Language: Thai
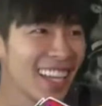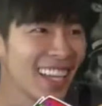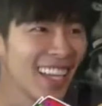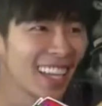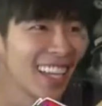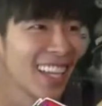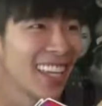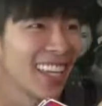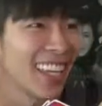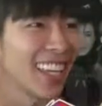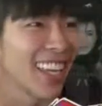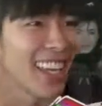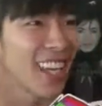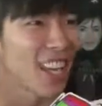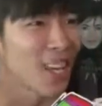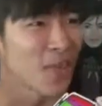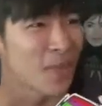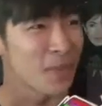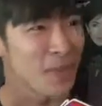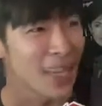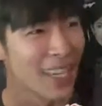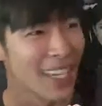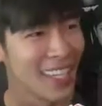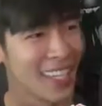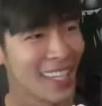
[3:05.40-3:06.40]
อะไรนะครับ
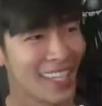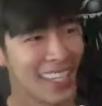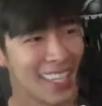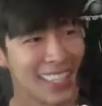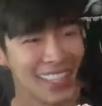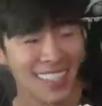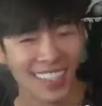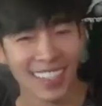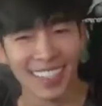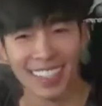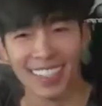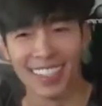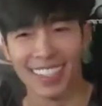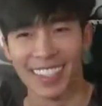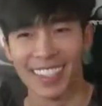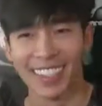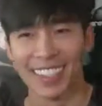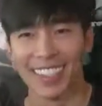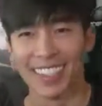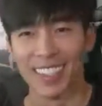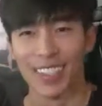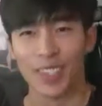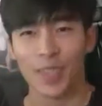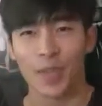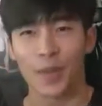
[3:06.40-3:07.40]

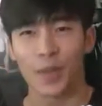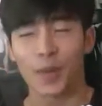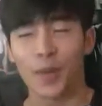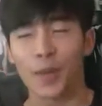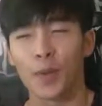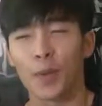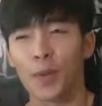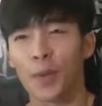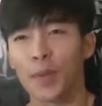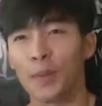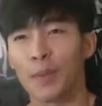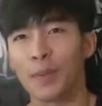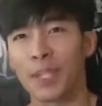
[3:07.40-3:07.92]
คง